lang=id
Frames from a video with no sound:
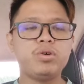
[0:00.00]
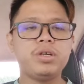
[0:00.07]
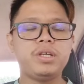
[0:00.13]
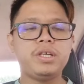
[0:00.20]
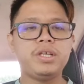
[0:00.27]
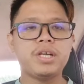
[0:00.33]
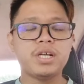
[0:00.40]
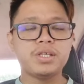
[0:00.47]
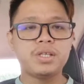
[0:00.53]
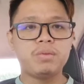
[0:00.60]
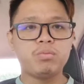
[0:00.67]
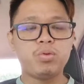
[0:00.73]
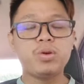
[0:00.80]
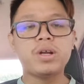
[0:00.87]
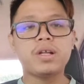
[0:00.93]
Muhyiddin
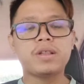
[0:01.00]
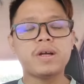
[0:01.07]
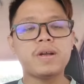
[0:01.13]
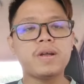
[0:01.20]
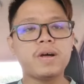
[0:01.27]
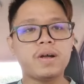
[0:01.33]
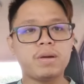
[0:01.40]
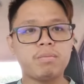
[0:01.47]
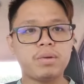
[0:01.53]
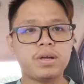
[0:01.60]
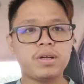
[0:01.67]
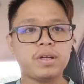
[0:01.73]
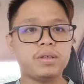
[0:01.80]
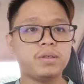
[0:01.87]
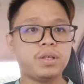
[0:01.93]
Yassin pun data ada
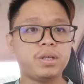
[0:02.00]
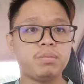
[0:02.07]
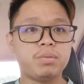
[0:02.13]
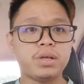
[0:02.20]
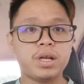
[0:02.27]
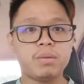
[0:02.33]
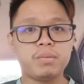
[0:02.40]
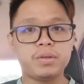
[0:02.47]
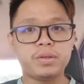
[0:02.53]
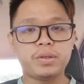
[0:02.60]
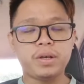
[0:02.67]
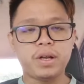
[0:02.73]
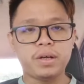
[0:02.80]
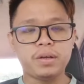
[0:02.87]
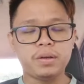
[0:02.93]
harapan nak jadi Perdana
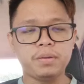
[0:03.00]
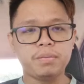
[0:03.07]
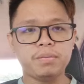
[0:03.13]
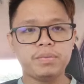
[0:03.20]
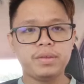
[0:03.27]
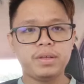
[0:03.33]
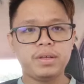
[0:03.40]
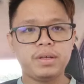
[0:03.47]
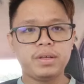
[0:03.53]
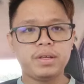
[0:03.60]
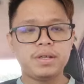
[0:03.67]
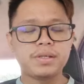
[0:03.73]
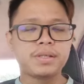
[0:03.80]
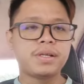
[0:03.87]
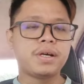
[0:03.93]
Menteri lagi.
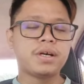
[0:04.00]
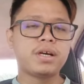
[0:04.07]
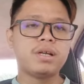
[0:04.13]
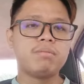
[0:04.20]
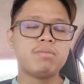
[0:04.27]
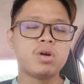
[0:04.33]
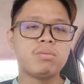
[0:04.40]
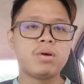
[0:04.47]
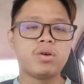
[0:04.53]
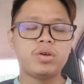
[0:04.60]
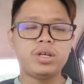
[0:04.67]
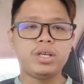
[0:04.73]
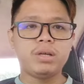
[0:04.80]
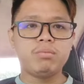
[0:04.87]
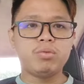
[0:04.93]
Sedangkan
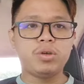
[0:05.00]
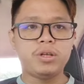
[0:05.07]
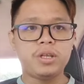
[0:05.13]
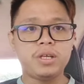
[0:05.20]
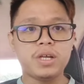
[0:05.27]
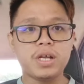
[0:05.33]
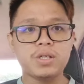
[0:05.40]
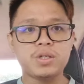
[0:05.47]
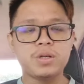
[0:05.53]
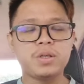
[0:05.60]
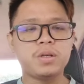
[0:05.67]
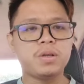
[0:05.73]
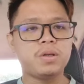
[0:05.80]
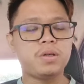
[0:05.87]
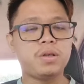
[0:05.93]
baru-baru ini Muhyiddin
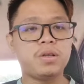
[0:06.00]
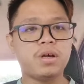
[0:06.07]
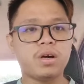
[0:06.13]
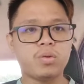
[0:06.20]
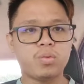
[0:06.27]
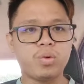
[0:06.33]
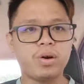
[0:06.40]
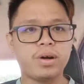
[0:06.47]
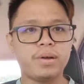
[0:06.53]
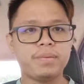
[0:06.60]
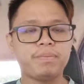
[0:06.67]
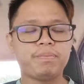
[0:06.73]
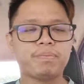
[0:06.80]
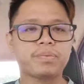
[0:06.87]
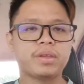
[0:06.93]
Yassin didakwa
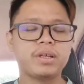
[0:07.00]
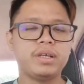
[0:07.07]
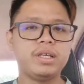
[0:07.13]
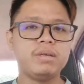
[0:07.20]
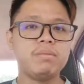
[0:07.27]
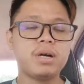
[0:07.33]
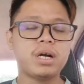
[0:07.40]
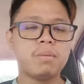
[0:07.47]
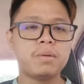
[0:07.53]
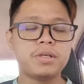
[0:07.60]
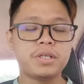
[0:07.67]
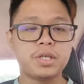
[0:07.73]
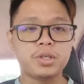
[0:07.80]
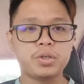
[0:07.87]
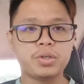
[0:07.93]
di Mahkamah
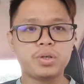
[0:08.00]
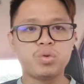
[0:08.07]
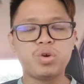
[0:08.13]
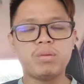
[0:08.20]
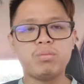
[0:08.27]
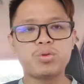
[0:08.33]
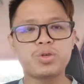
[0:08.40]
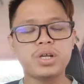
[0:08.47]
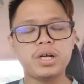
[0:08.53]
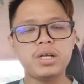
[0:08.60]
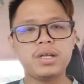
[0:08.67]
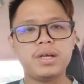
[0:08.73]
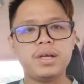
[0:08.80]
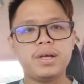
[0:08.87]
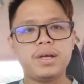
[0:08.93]
Session Gua Musang